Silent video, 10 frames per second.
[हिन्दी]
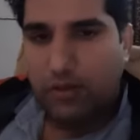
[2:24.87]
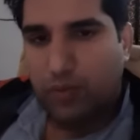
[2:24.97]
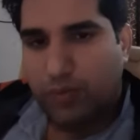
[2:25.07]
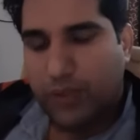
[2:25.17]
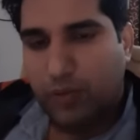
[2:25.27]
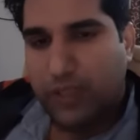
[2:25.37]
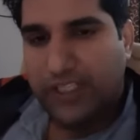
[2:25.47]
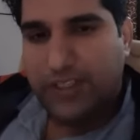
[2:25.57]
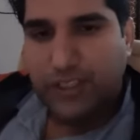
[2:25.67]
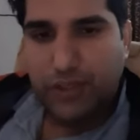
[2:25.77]
तो मनु
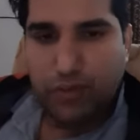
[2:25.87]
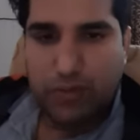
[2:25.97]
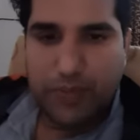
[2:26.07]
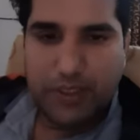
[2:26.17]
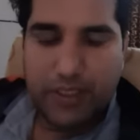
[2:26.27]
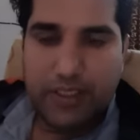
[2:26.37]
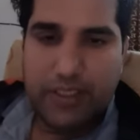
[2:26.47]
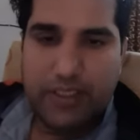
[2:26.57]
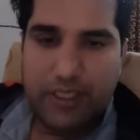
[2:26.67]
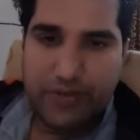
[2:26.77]
राज्य की उत्पत्ति
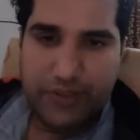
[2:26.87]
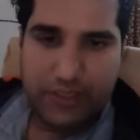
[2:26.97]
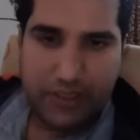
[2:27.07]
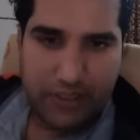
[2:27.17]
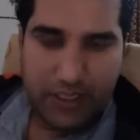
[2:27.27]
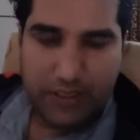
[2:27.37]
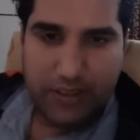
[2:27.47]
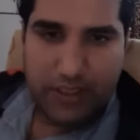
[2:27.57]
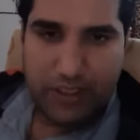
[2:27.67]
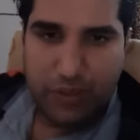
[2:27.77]
के दैवीय सिद्धांत
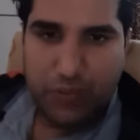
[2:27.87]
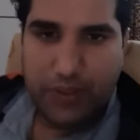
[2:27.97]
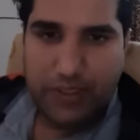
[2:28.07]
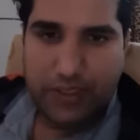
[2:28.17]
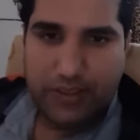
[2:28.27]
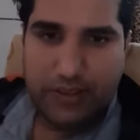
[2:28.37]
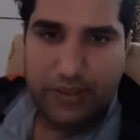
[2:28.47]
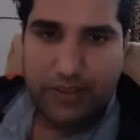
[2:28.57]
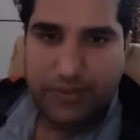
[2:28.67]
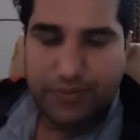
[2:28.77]
का निरूपण करते
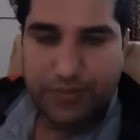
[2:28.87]
हैं